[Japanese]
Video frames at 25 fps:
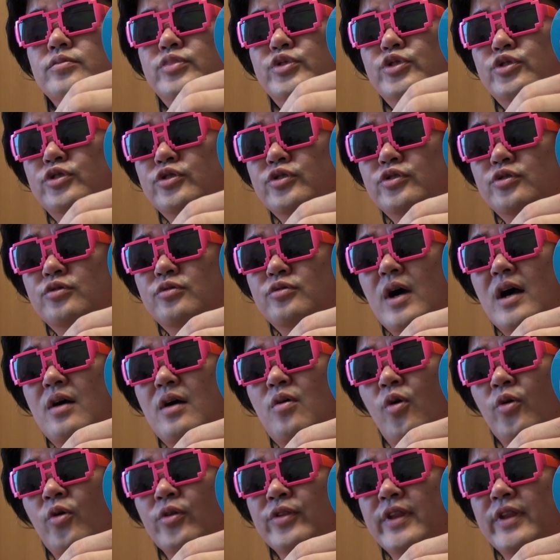ブルーは
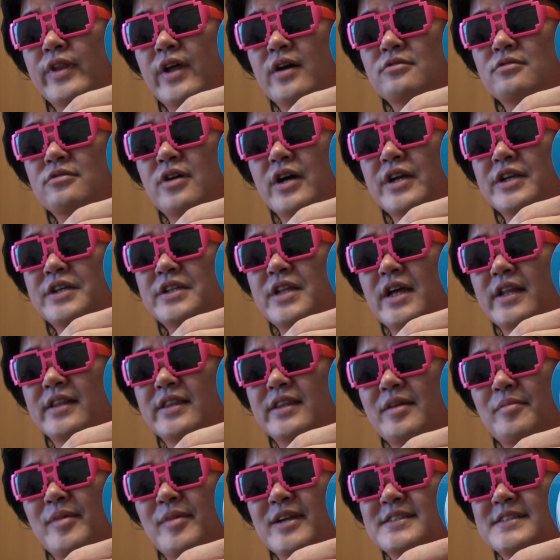こんな具合になっ
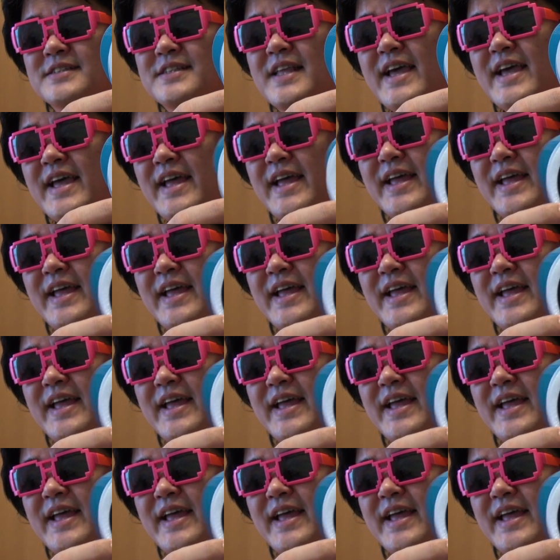てますね。